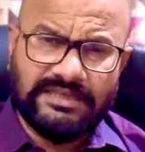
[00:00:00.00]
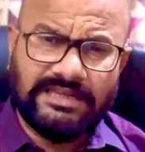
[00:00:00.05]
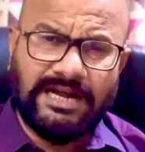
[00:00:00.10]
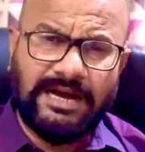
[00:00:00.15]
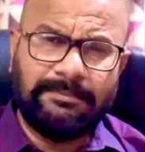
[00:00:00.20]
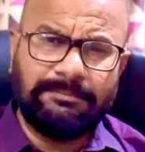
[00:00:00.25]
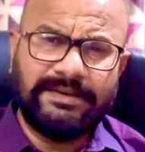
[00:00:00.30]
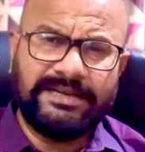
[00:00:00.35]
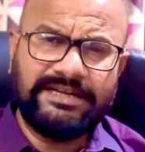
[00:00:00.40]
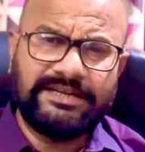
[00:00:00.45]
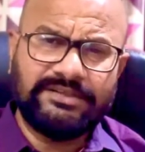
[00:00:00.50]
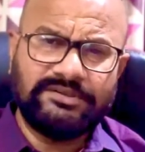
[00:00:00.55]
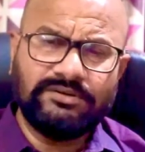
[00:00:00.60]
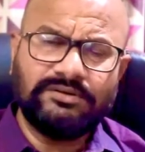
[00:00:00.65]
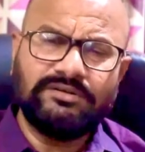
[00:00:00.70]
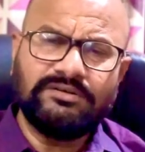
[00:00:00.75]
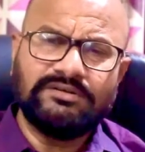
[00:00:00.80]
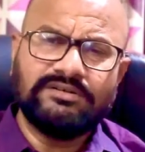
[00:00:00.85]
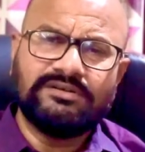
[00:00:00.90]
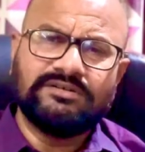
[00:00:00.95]
కంప్లైంట్తో
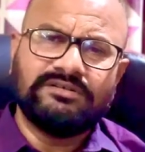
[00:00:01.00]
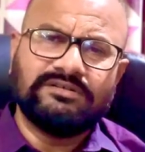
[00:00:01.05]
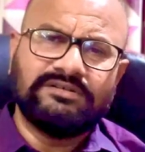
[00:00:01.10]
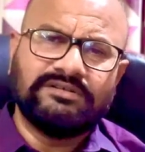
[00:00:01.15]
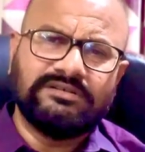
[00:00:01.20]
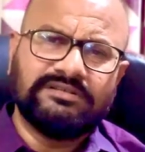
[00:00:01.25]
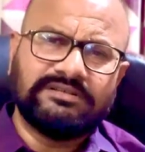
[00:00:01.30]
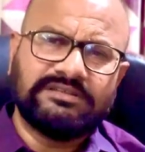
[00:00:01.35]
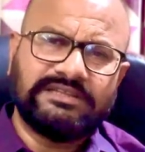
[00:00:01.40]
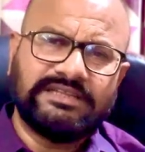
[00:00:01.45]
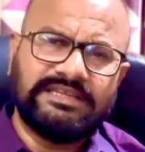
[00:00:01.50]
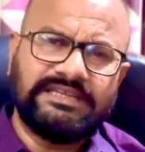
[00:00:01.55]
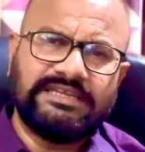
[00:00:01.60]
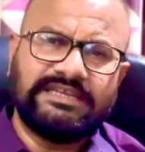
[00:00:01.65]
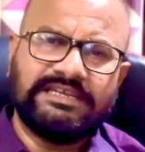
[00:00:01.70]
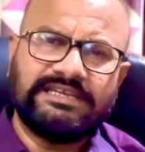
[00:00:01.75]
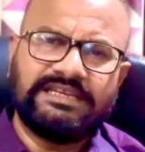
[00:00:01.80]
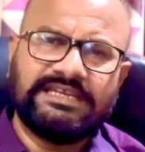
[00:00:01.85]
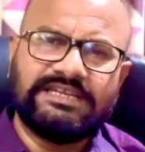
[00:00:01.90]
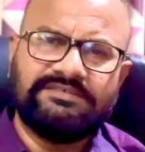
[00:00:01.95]
దీని
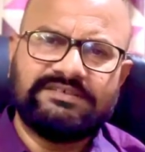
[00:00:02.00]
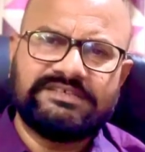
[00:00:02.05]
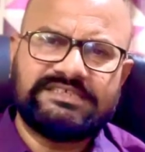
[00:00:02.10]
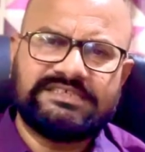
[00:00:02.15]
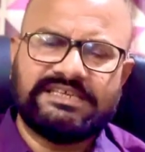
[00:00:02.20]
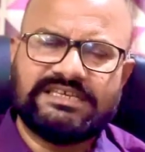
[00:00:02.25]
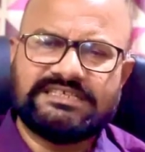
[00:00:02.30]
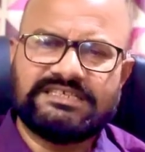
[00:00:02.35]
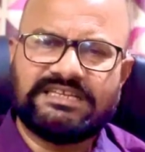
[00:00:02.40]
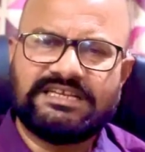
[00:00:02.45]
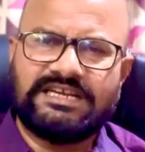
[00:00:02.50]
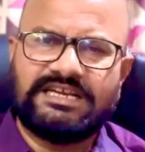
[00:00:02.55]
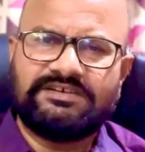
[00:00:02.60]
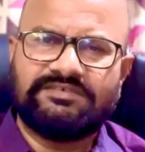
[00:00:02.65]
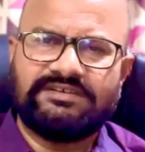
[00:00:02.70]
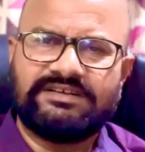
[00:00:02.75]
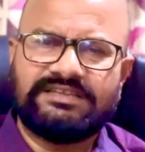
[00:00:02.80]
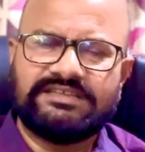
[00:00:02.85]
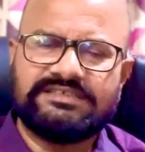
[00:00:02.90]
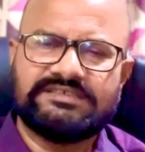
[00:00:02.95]
ఇన్వెస్టిగేషన్
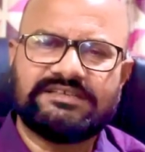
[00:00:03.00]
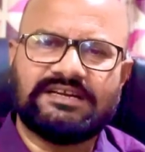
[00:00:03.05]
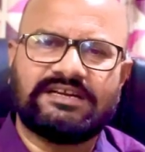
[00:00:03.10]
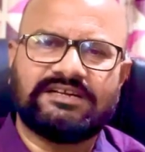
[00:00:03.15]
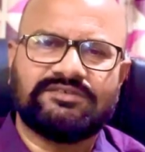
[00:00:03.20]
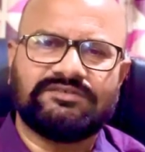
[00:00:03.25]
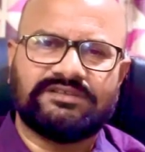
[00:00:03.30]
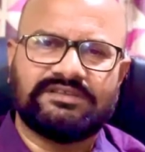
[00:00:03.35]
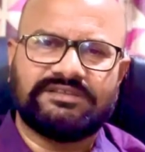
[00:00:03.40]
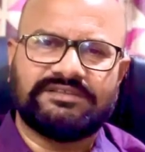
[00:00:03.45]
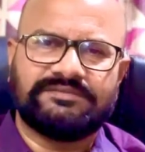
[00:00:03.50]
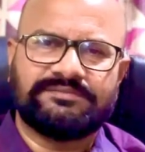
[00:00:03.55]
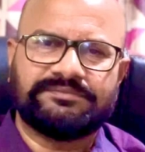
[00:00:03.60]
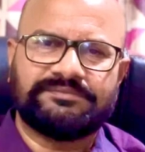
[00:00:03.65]
అనేటువంటిది స్టార్ట్ అవుతుంది